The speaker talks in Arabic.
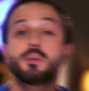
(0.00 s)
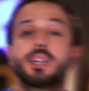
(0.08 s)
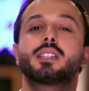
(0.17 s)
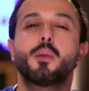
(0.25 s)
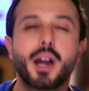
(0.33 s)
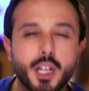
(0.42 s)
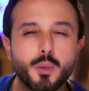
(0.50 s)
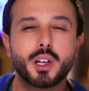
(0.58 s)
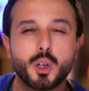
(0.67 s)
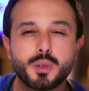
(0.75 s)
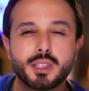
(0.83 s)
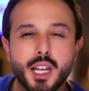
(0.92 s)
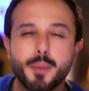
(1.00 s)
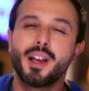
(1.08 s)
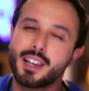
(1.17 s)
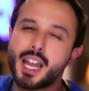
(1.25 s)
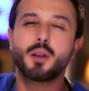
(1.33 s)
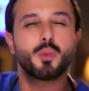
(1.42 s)
كبدة السلام عليكم وعليكم السلام
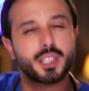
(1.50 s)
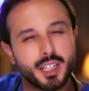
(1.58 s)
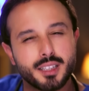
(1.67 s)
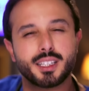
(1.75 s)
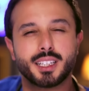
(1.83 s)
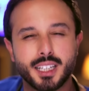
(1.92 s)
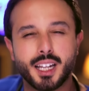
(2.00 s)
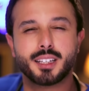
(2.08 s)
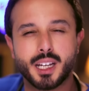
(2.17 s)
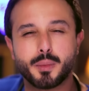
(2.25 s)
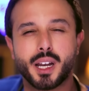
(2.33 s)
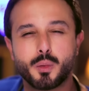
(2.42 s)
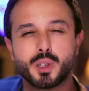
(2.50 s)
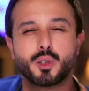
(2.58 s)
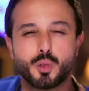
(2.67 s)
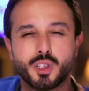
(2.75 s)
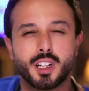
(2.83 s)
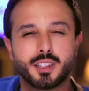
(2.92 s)
ترحم وليدات السيدات راه صايم ترحم
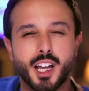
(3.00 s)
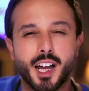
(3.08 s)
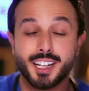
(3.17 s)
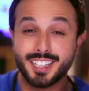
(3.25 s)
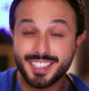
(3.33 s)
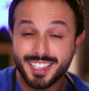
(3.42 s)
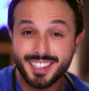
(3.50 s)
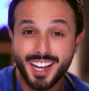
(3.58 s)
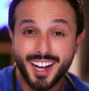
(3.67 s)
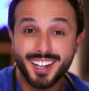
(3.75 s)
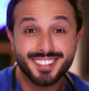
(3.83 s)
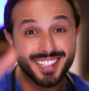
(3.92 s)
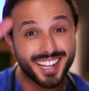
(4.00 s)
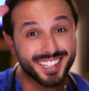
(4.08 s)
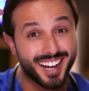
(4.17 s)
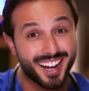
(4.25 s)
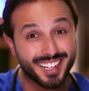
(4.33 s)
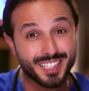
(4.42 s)
شويه ديال الطاقه كتعطي الطاقه سلايكا
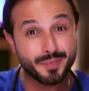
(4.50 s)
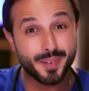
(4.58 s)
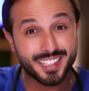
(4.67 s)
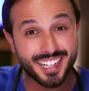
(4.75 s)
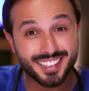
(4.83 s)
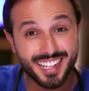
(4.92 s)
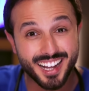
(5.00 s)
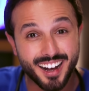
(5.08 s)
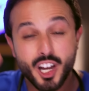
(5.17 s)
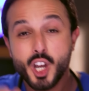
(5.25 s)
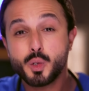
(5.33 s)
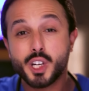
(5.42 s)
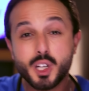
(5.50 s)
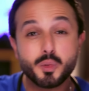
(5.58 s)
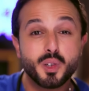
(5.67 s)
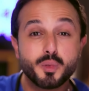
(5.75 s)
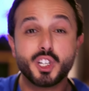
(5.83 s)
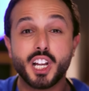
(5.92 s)
يطبرت الطاقه شي
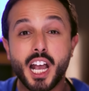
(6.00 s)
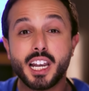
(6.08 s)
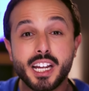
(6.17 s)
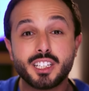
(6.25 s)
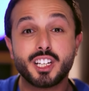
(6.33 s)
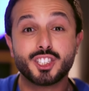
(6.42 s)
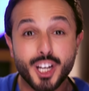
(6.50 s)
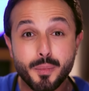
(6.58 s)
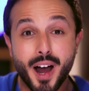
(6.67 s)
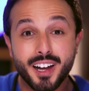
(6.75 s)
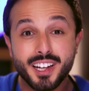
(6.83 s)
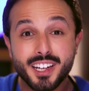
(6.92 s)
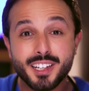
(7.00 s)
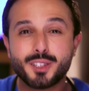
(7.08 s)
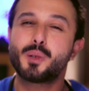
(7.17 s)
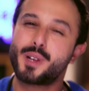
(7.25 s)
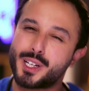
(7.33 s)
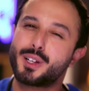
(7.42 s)
كتمشي تمشي الخلايا ديال الشحمه كتقول
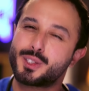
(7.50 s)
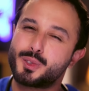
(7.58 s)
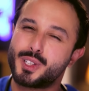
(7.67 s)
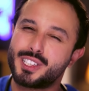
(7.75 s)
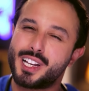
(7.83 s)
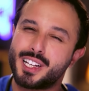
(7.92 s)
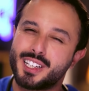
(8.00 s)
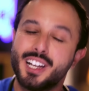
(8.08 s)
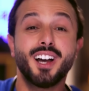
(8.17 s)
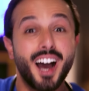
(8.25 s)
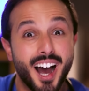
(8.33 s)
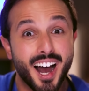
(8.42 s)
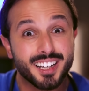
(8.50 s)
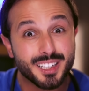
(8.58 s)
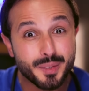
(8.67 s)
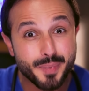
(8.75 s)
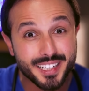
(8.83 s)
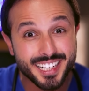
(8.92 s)
لهم عليك شويه ديال آه
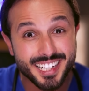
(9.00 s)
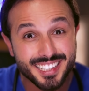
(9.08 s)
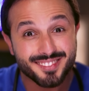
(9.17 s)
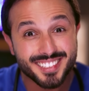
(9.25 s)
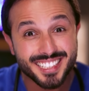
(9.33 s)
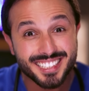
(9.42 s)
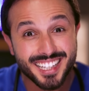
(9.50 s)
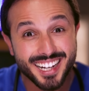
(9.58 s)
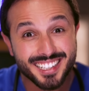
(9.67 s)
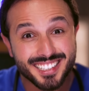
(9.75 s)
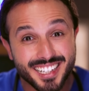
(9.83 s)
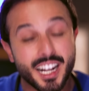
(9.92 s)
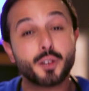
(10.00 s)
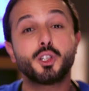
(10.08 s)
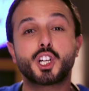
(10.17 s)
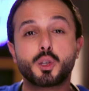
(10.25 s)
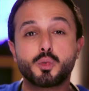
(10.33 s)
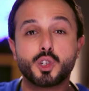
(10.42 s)
كتضغطك على فهمتيني الطاقه ديالك عاوتاني
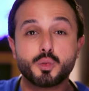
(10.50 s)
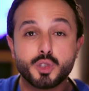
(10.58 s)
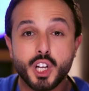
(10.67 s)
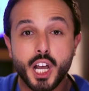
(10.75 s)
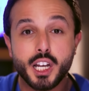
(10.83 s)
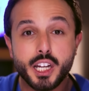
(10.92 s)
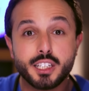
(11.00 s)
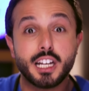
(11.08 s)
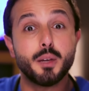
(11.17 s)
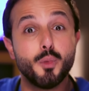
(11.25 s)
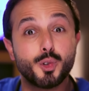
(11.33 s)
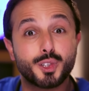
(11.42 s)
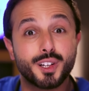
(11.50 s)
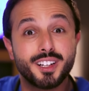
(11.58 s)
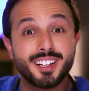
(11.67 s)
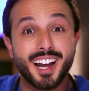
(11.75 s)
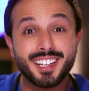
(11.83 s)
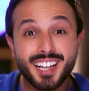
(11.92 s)
كتمشي كتمشي خلايا ديال لي موسكل
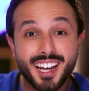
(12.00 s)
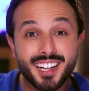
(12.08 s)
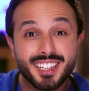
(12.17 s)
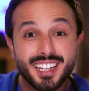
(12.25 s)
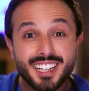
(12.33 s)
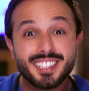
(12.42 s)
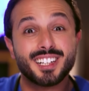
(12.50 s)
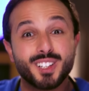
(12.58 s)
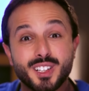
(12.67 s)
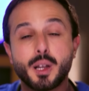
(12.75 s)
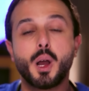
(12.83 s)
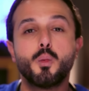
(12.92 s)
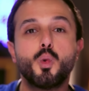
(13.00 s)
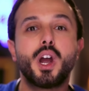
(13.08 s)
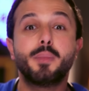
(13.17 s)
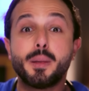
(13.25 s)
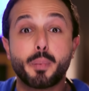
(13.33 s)
عضلات كتاخذ المهم لي